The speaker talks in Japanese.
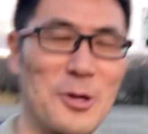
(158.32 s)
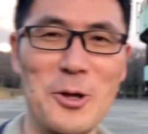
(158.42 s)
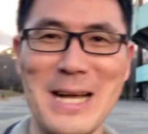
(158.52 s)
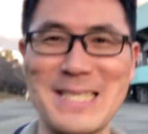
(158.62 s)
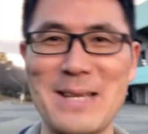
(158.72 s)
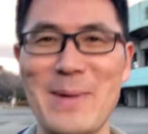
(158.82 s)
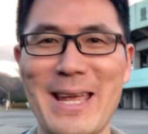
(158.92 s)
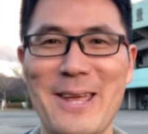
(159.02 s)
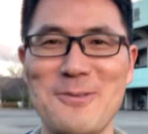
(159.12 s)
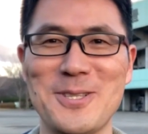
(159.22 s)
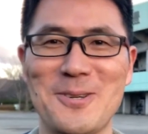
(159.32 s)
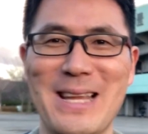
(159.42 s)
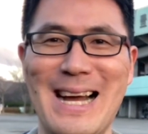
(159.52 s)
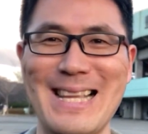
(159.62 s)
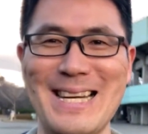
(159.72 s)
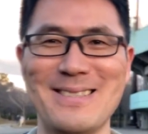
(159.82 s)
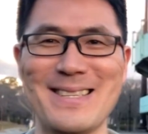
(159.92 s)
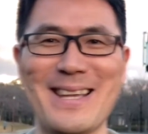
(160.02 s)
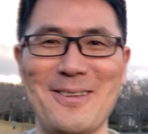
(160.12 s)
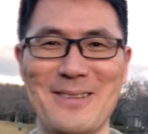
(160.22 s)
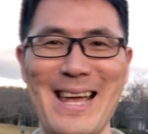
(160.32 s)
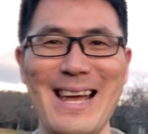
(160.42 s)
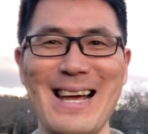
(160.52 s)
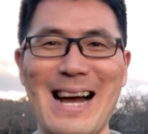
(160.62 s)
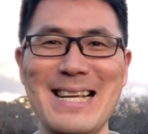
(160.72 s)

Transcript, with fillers: 豊橋市民球場って書いてあるんですけどね、